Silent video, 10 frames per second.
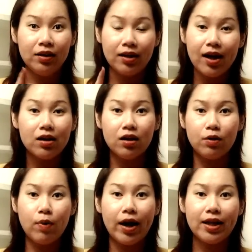ถ้าเกิด
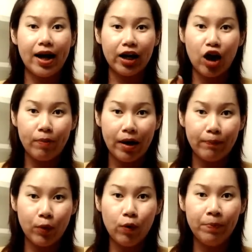ว่าทานเข้าไป
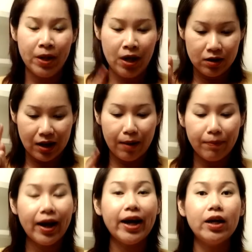ปุ๊บ
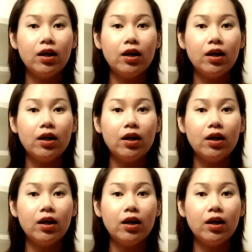ทำให้